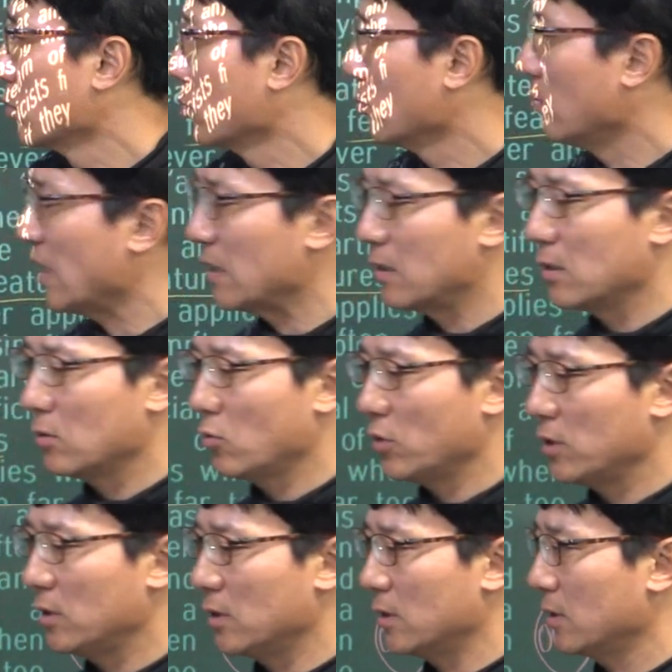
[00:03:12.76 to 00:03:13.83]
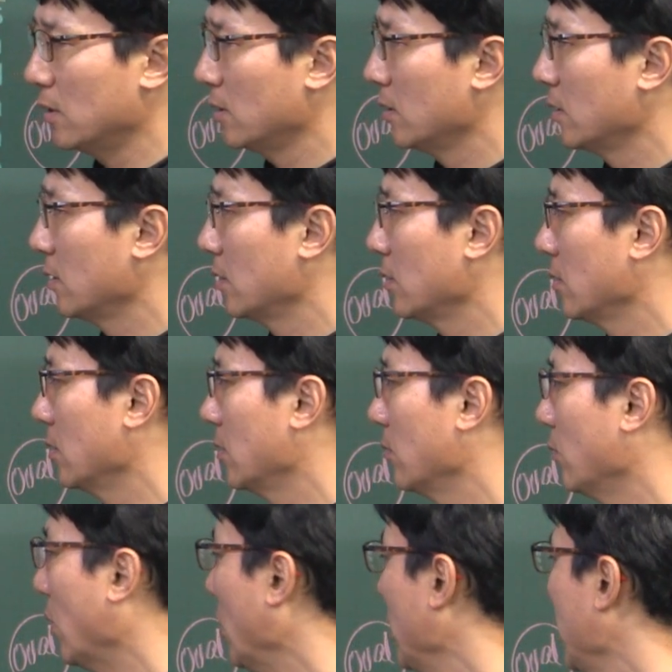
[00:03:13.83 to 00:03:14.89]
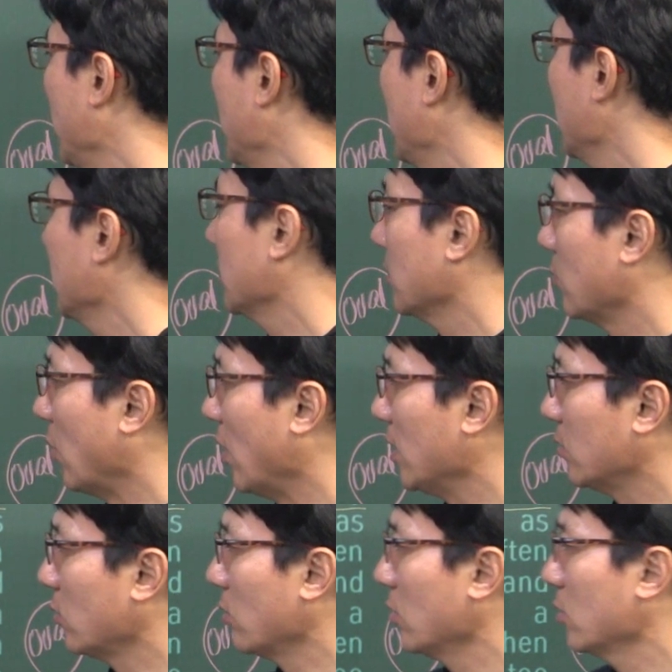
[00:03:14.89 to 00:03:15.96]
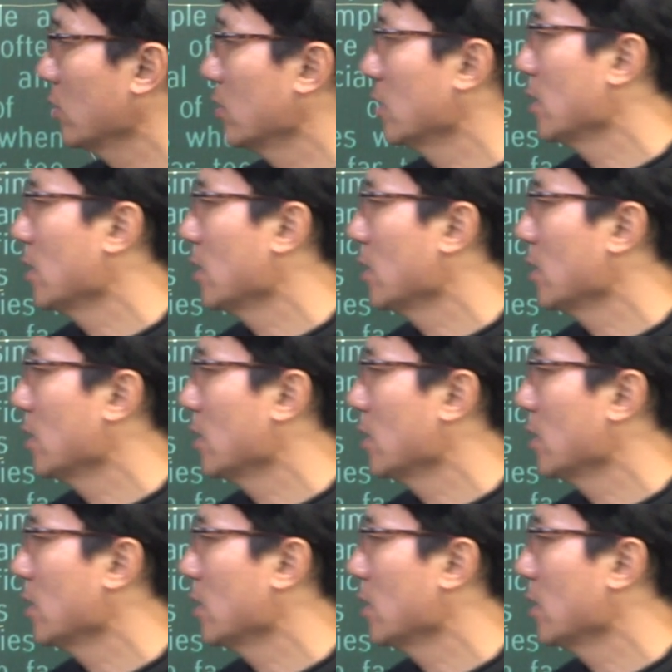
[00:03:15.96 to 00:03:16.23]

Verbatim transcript: 만들고 있는 뭐에 대해 뭐 하도록